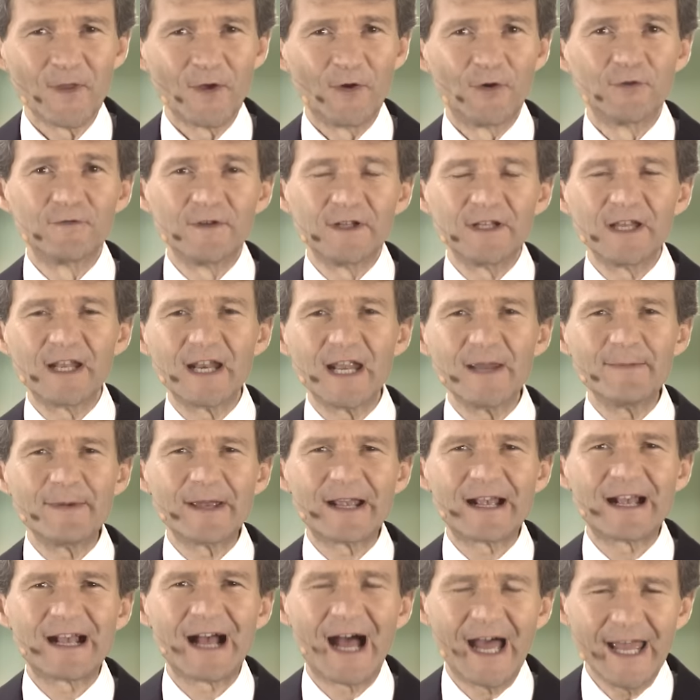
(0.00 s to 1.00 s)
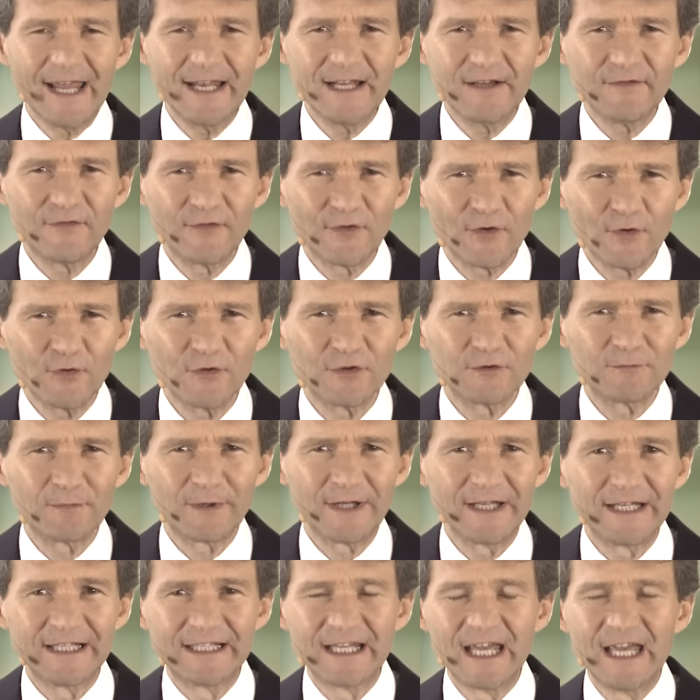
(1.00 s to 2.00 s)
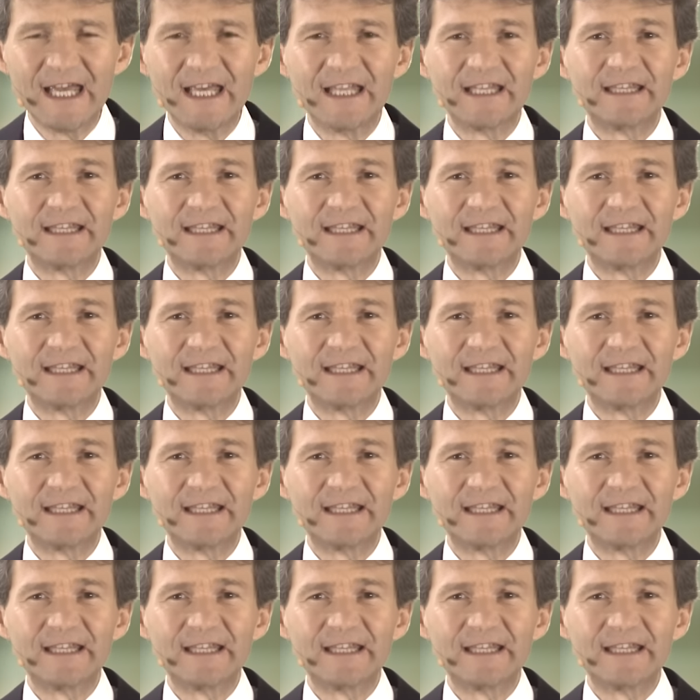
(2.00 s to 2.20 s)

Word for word: Und wenn die Rebe keine Frucht bringt,